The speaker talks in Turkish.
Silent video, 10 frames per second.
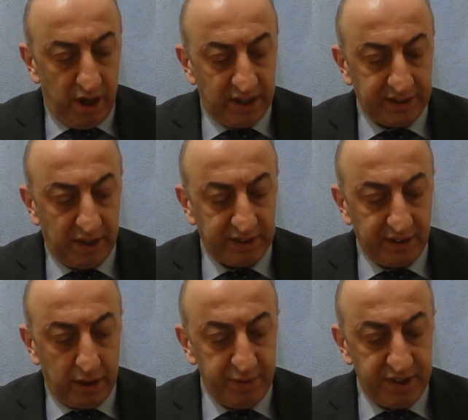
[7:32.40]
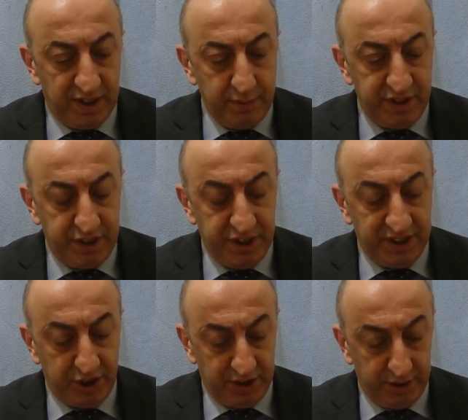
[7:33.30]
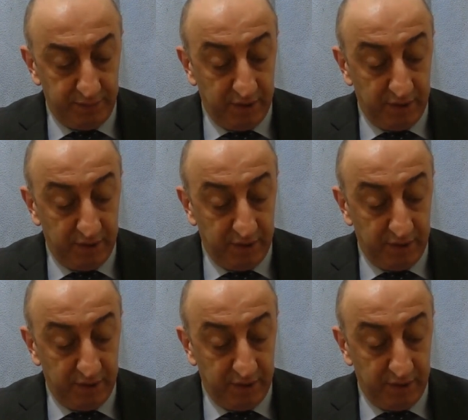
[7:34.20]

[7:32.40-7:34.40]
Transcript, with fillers: Az kalsın hapishanede bitireceğiz işini.